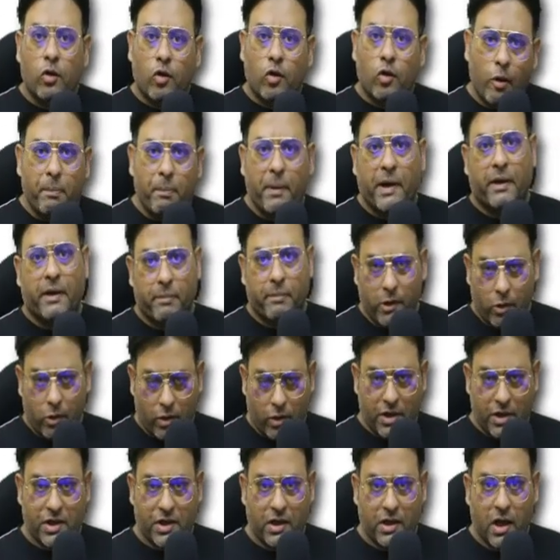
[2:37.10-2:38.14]
कॉम्पेटेबल
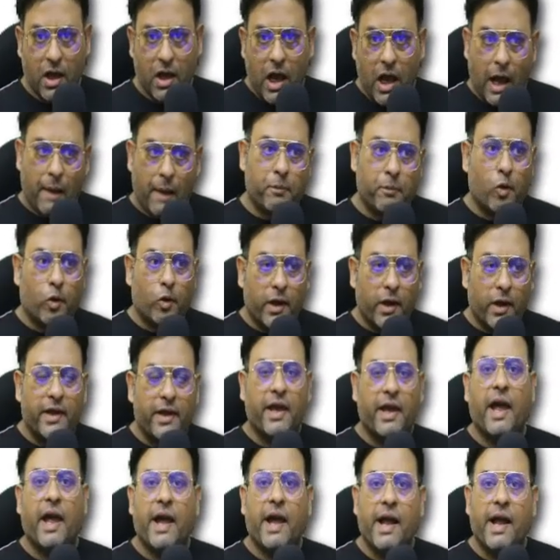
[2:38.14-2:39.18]
होना चाहिए अब कोटिंग
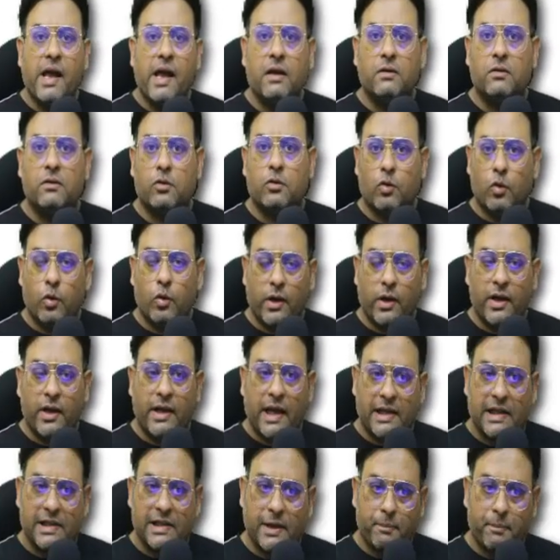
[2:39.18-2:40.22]
क्या है कोटिंग
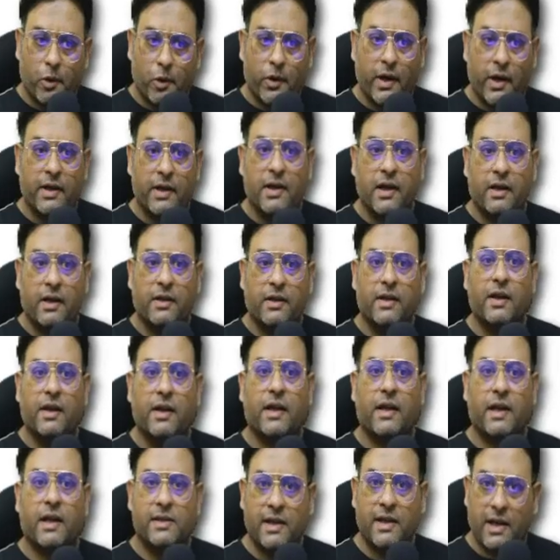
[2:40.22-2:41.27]
कैसे प्रोटेक्ट करती है
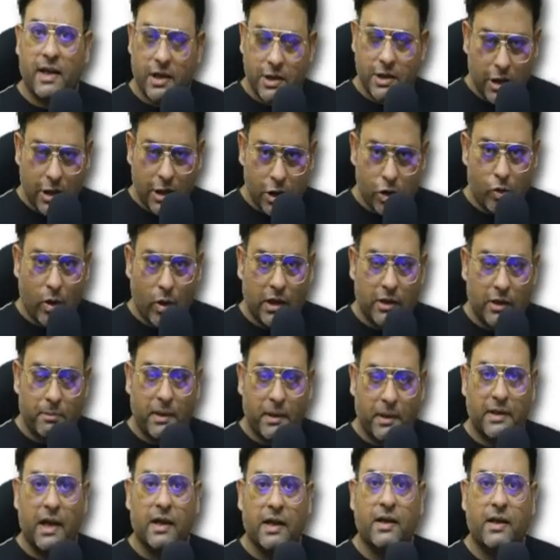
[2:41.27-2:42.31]
कैसे एक अच्छा स्वाद
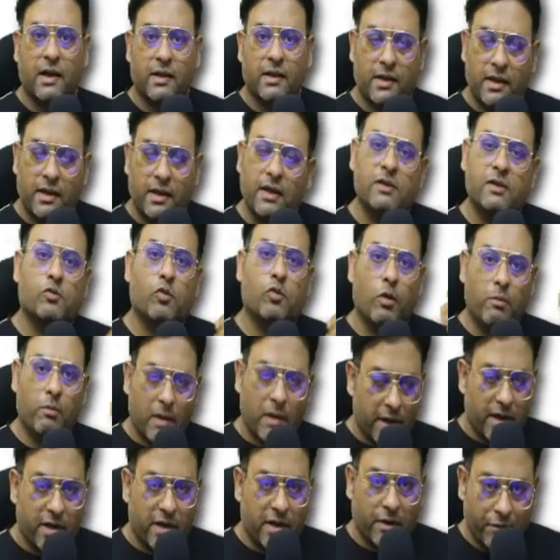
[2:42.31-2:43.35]
प्रदान करती है इसको हम
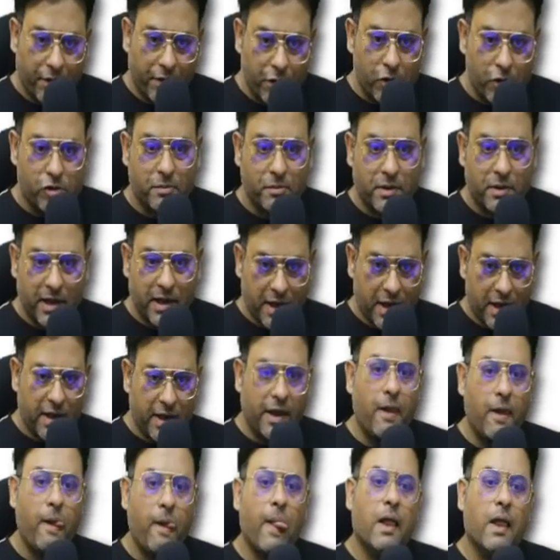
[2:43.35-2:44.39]
आगे की वीडियोज़ में
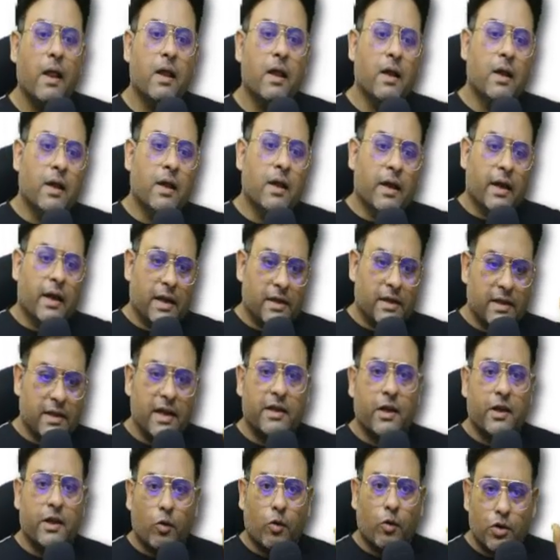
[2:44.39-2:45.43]
देखेंगे इस तरह
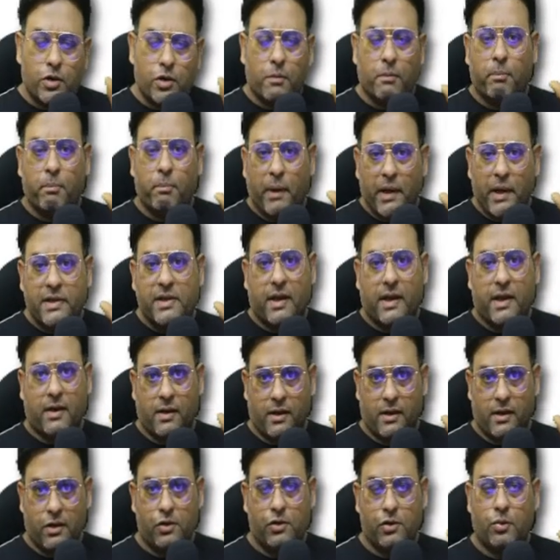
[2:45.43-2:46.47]
के कुछ बेसिक
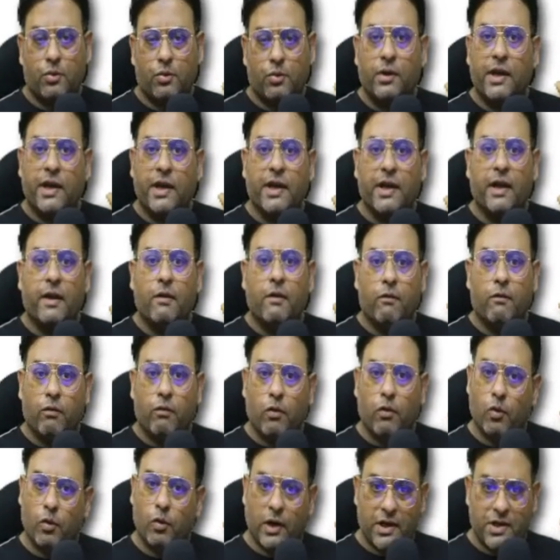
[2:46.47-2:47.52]
जो नीड है
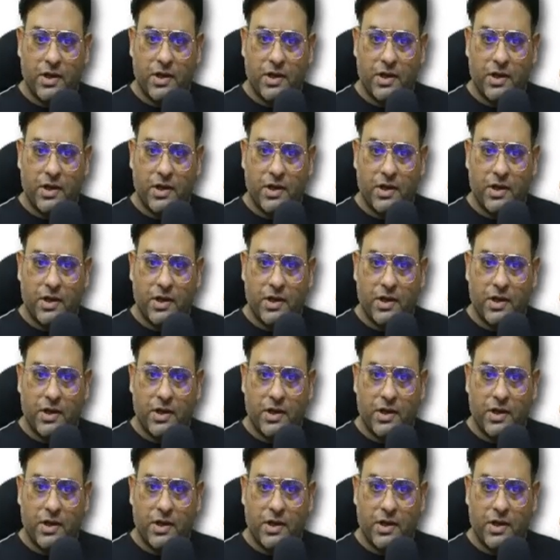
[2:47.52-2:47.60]
वो होना